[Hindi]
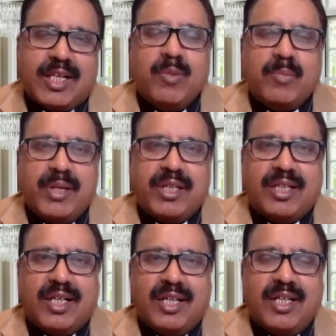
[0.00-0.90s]
जग में
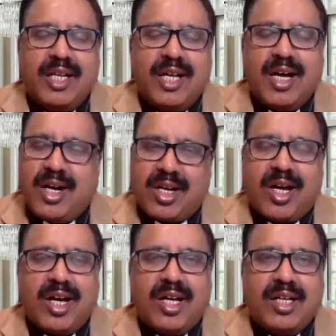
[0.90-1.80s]
फिरता
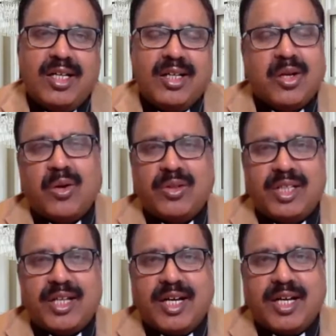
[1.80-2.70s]
रहा
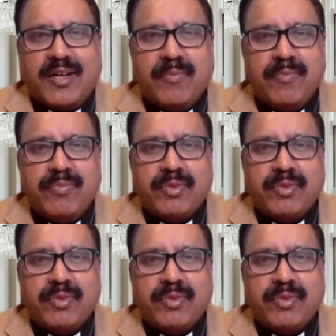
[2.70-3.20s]
कौन दिखाए